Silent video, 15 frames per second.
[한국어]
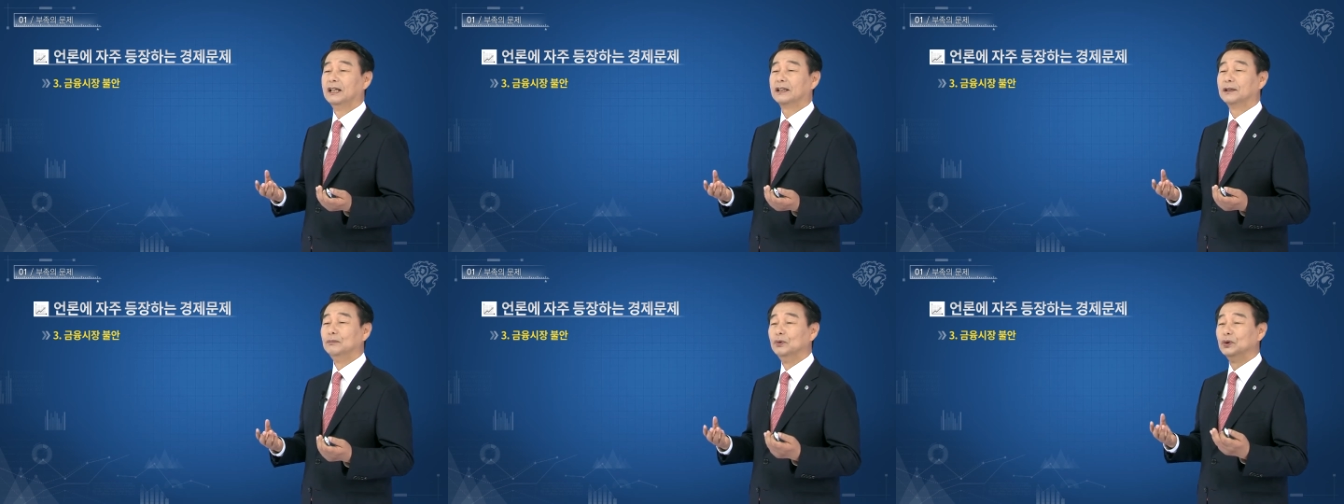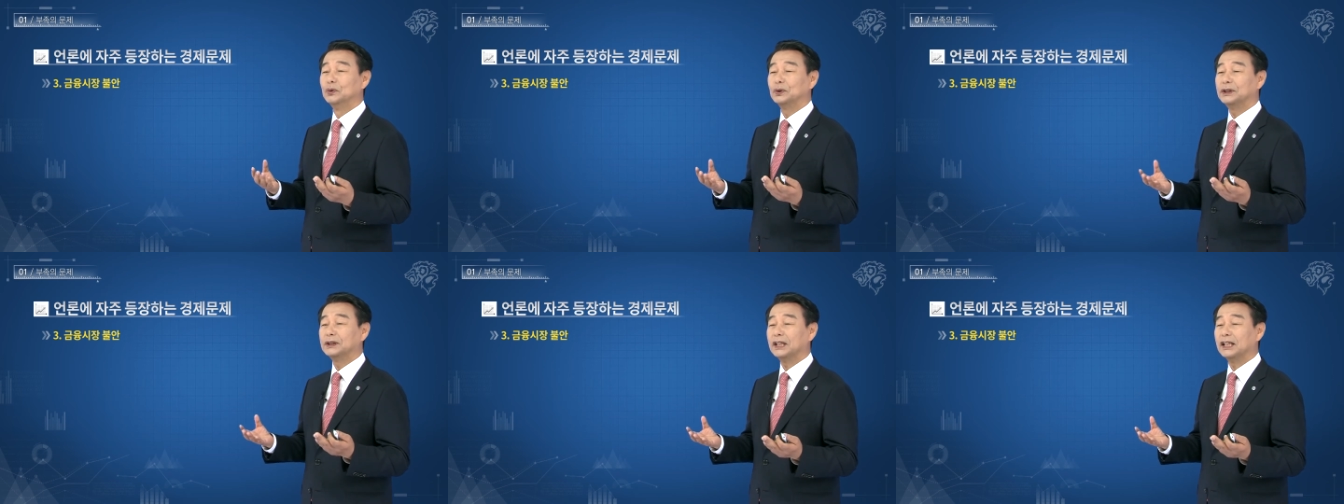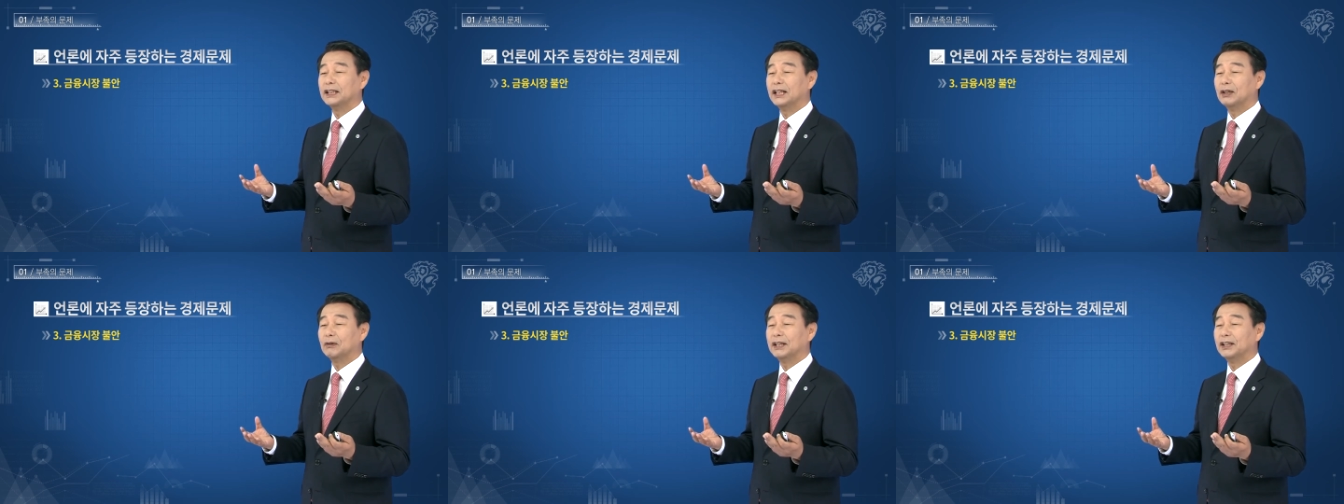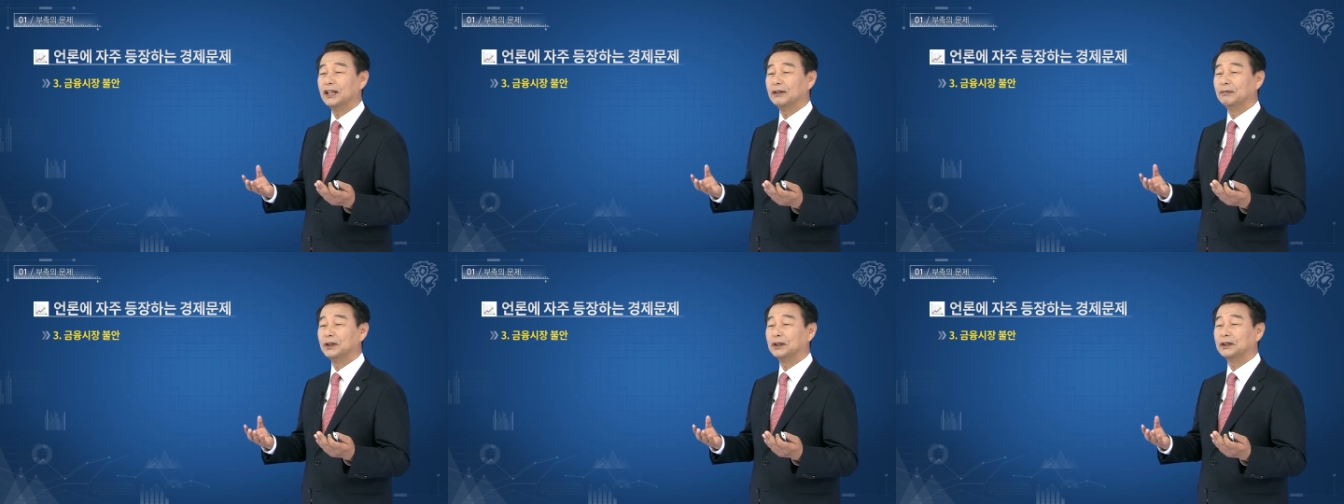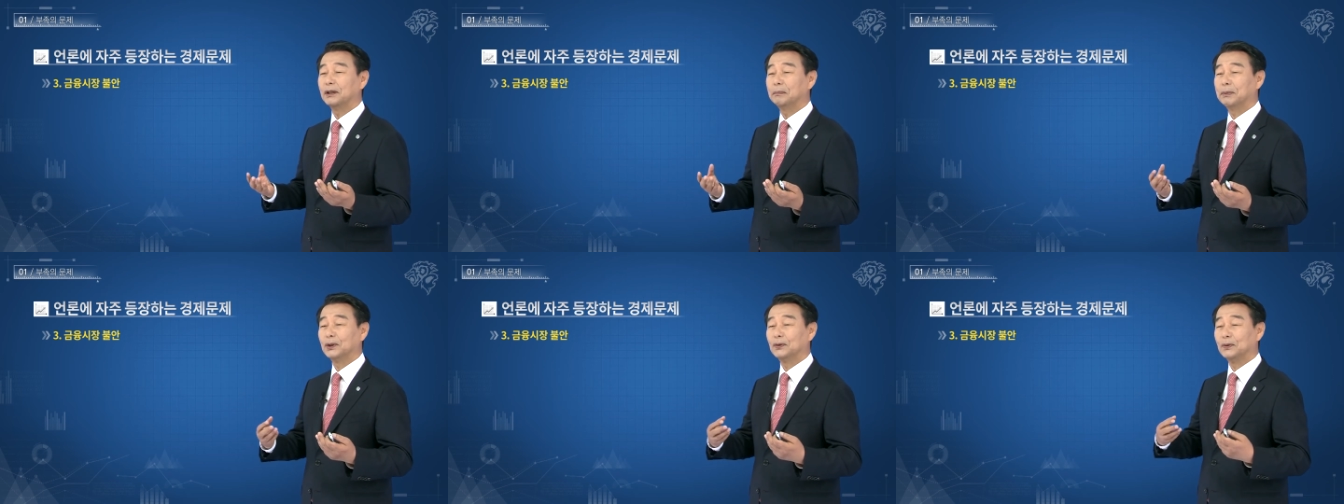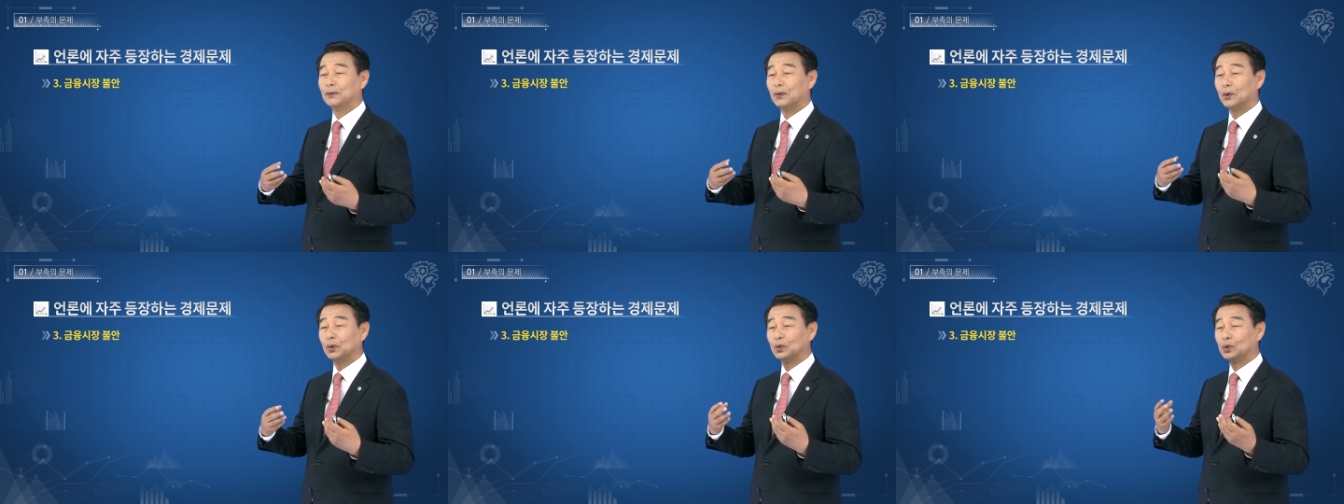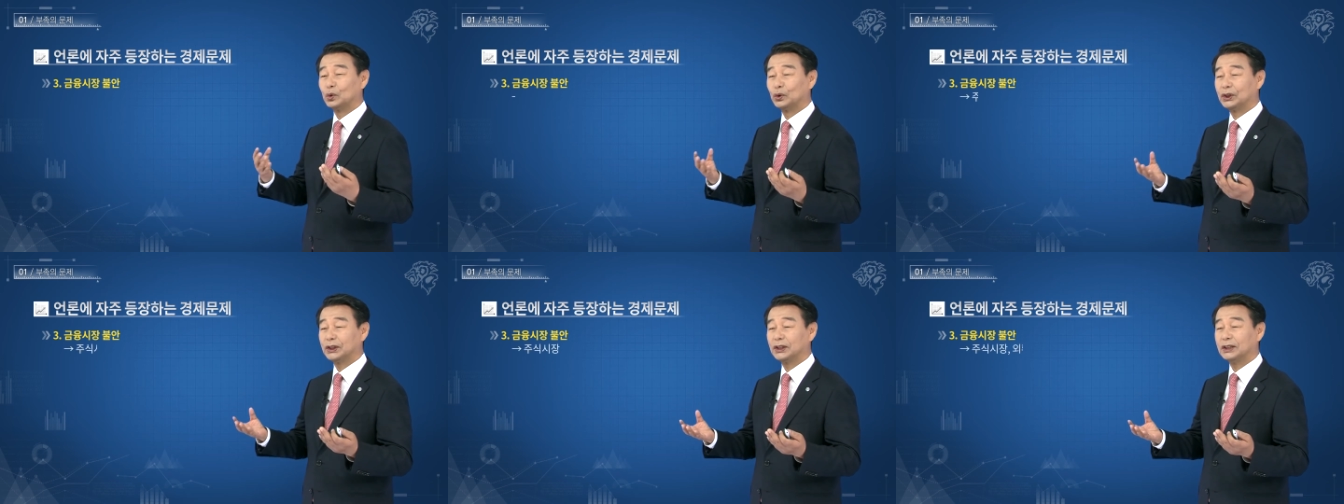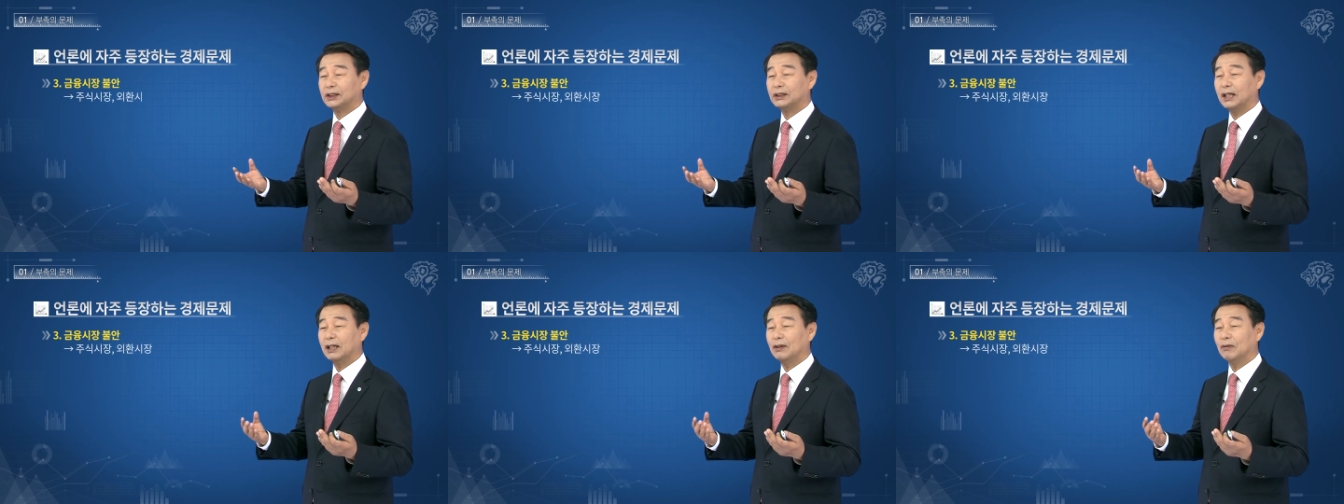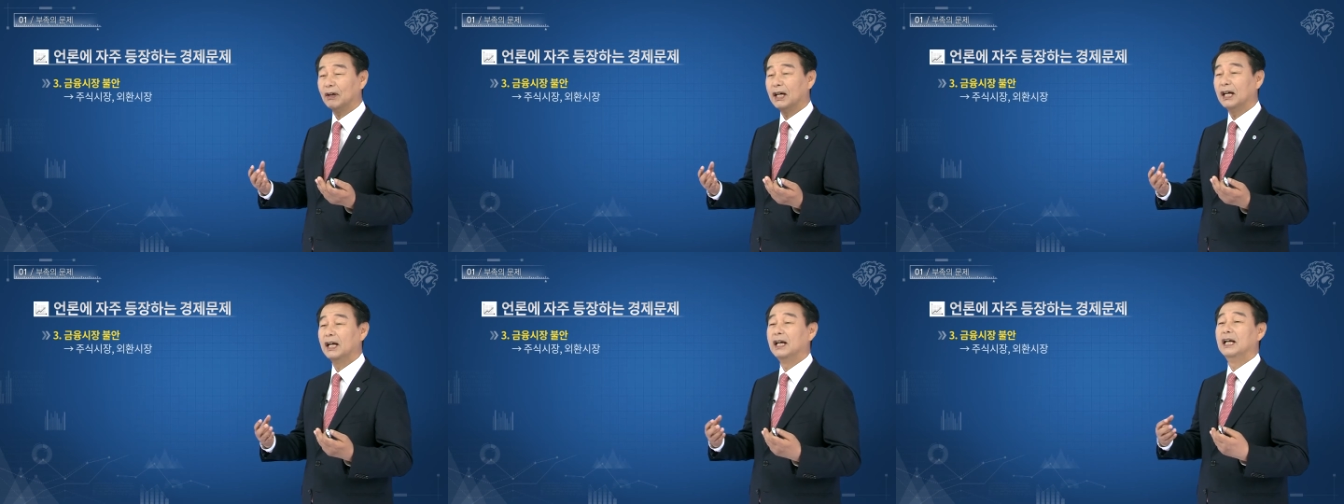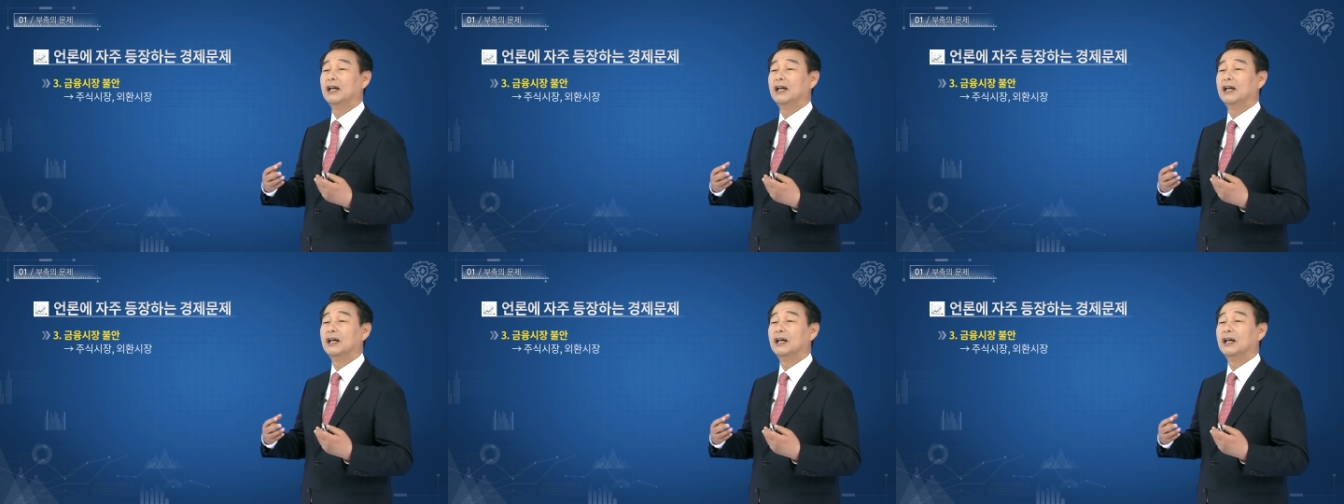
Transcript: 금융시장이라고 한다면 대표적으로 주식시장과